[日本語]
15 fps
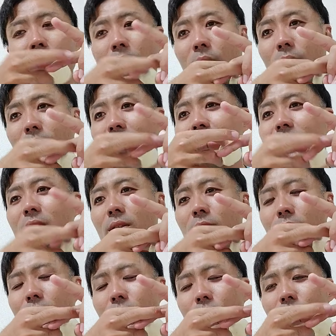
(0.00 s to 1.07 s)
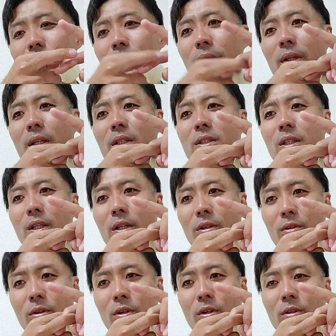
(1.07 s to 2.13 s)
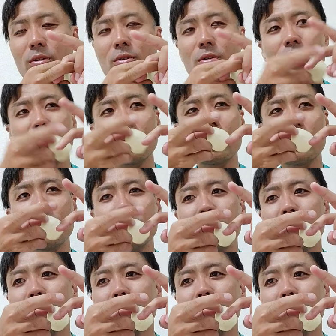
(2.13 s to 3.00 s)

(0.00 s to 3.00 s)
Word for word: 渡し、商品を渡したけど、その、